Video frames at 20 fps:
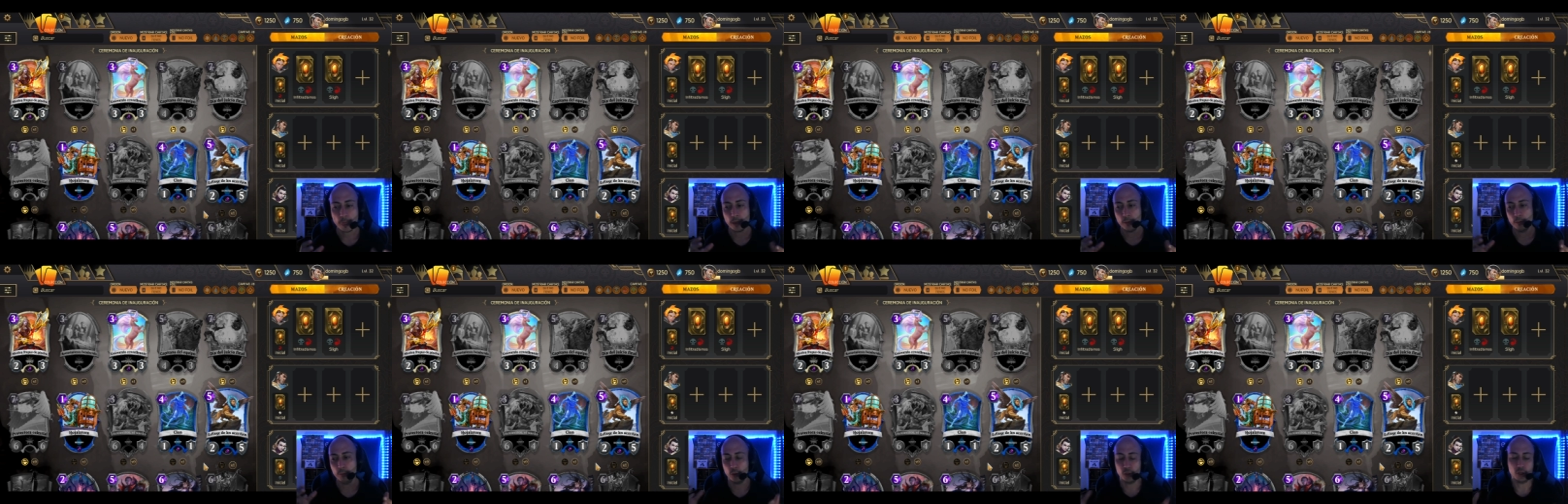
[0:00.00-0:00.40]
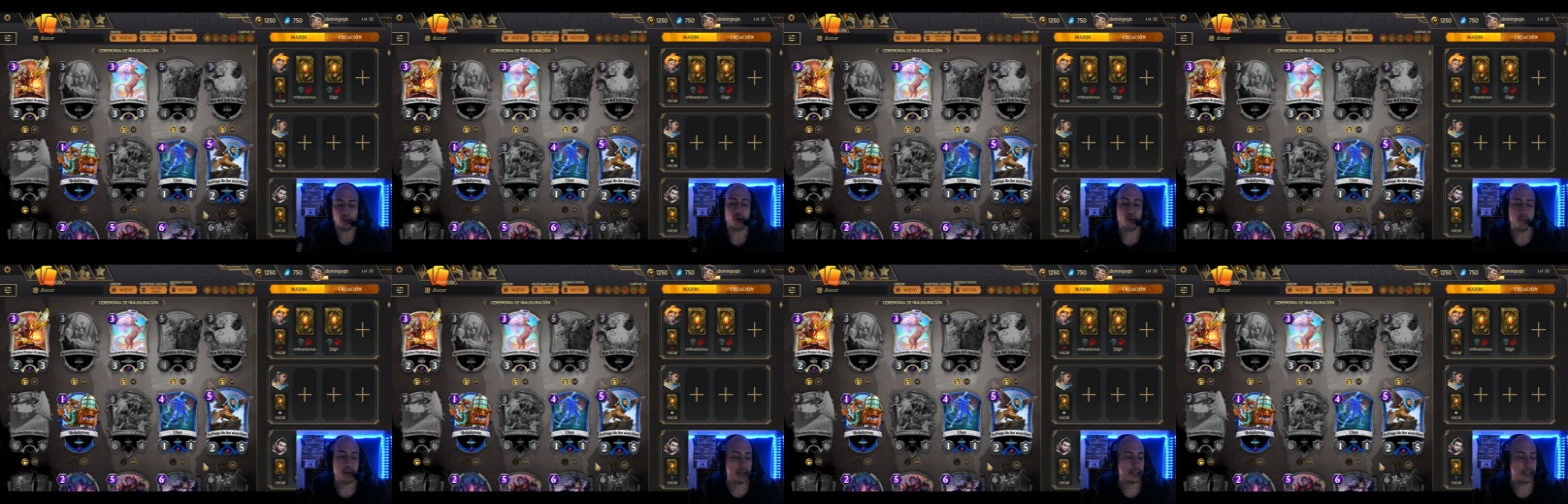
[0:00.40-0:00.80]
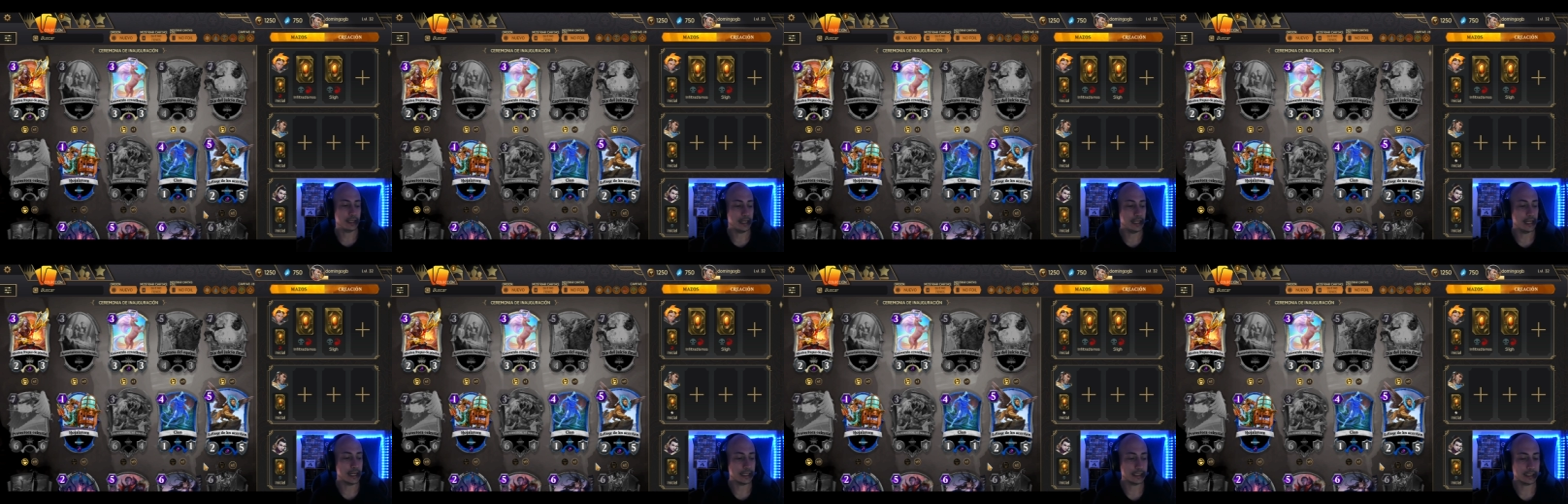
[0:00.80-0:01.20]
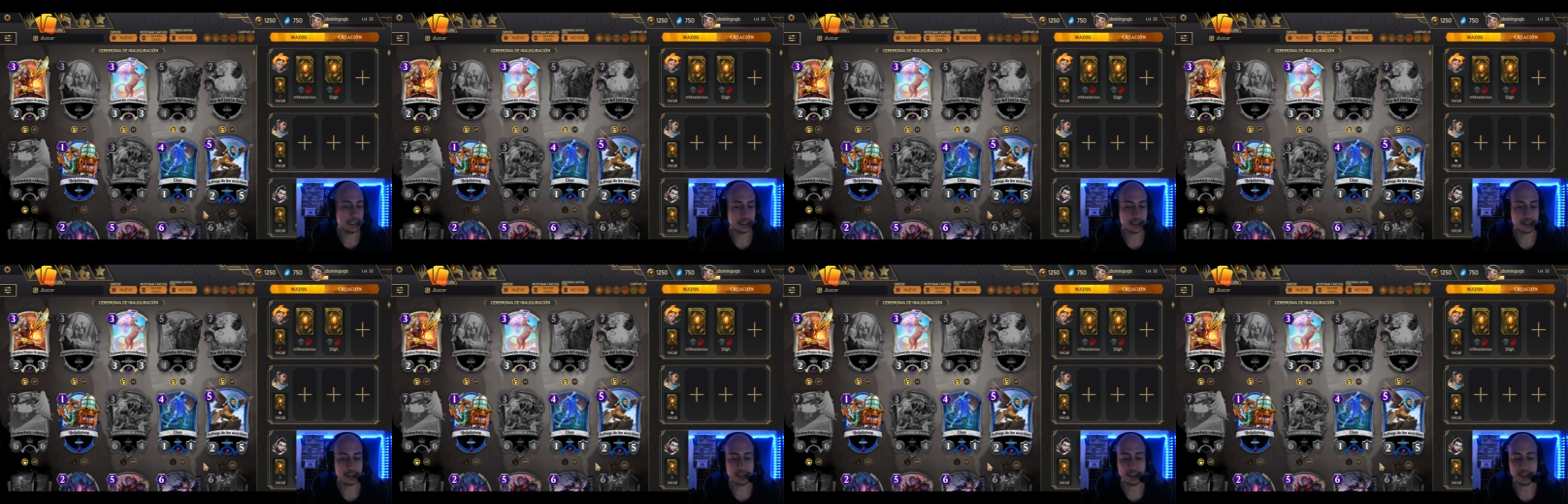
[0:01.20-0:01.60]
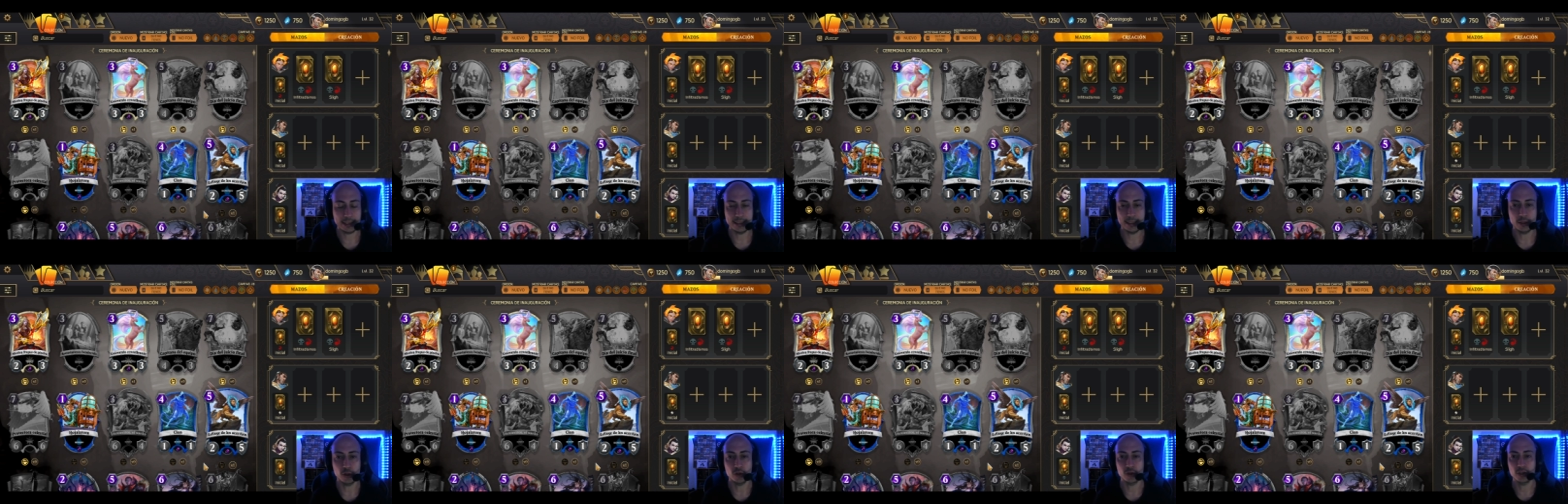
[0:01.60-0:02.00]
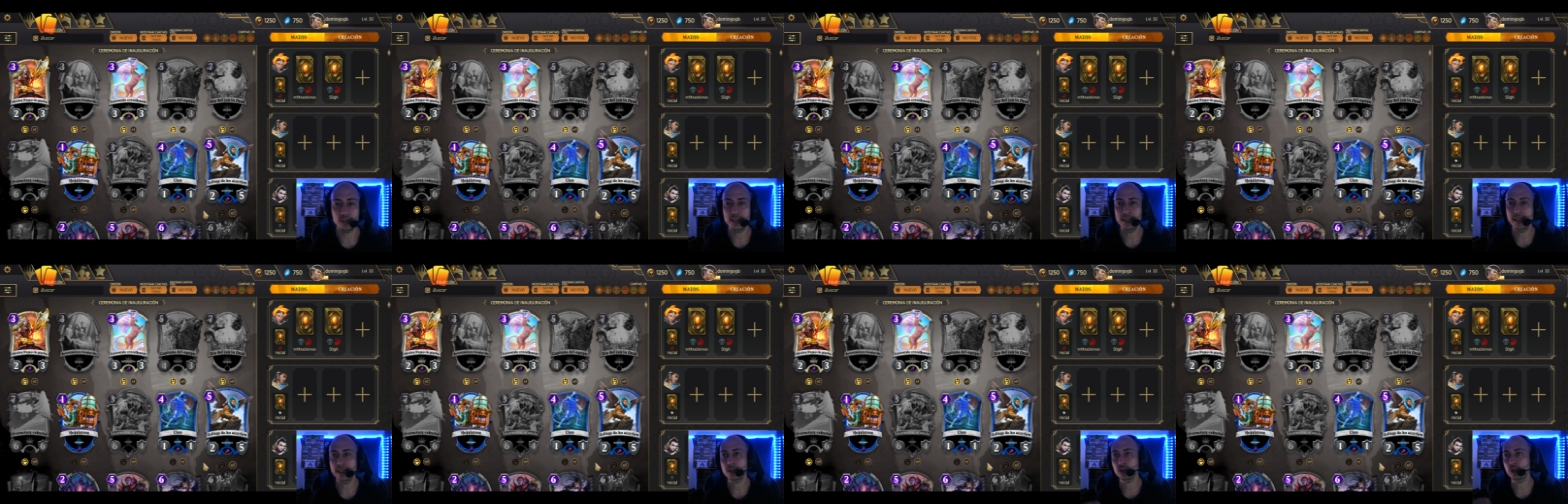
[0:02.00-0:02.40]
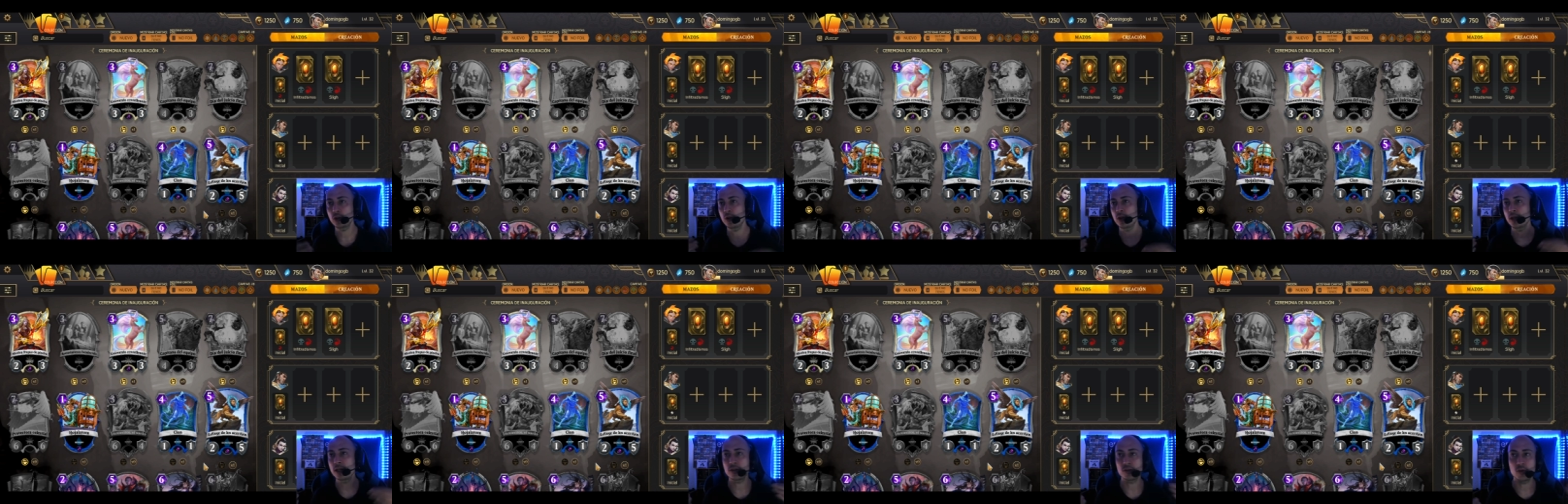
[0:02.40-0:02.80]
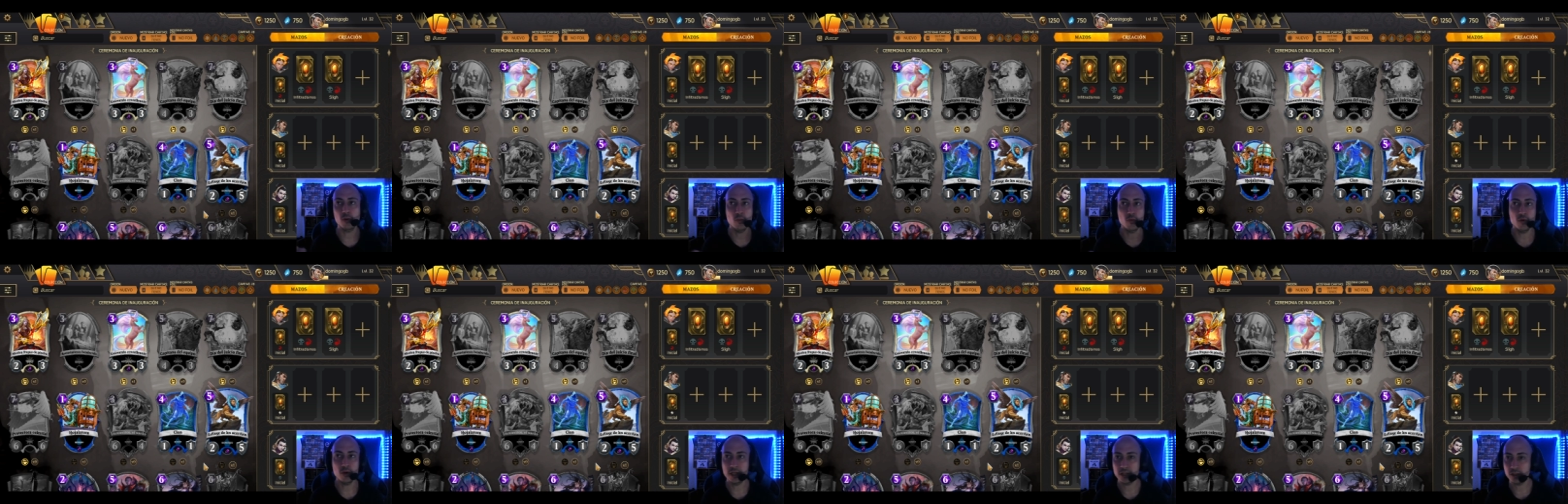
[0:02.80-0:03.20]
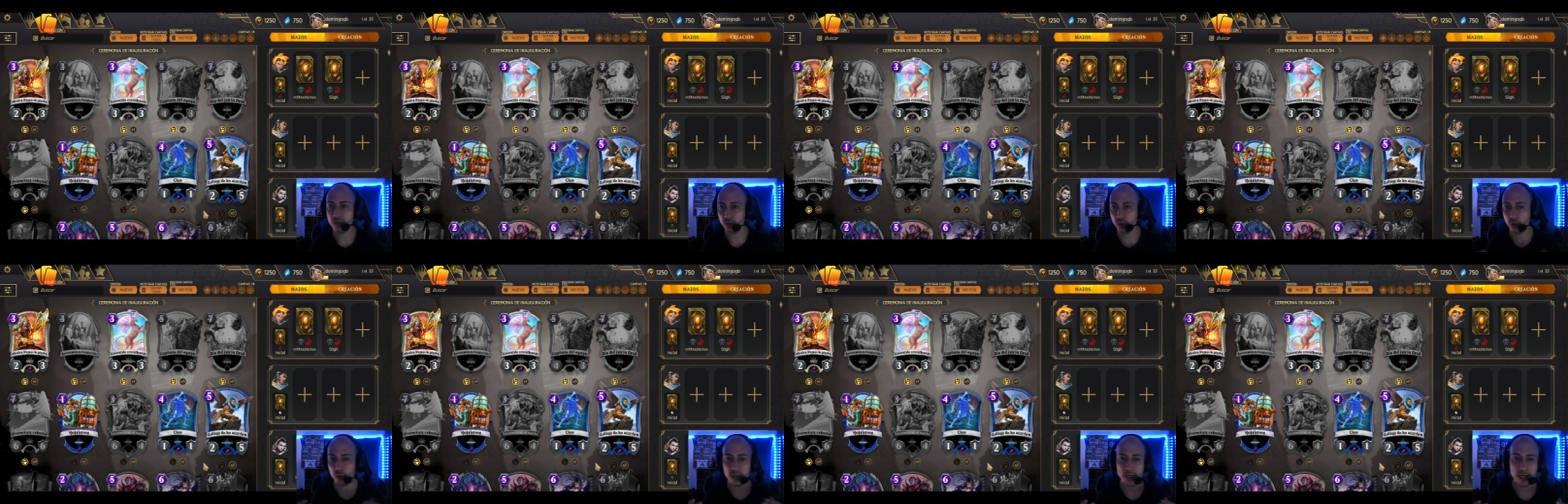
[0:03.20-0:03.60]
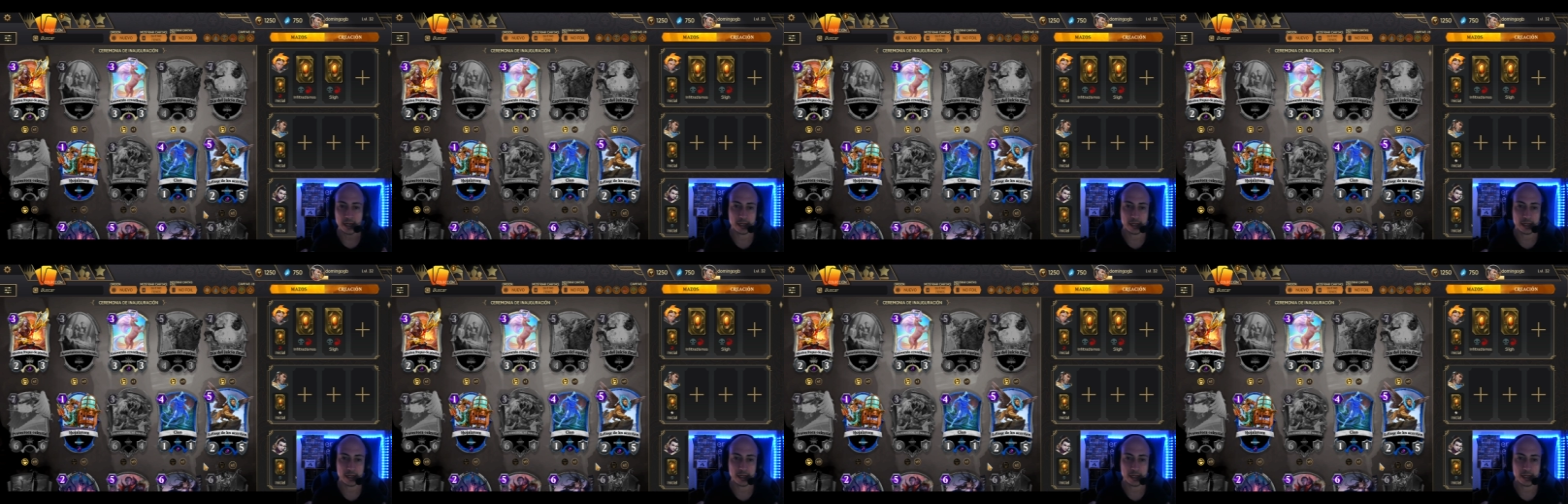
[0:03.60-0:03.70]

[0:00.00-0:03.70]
porque lo normal sería es que, si consigues todas las comunes, todas las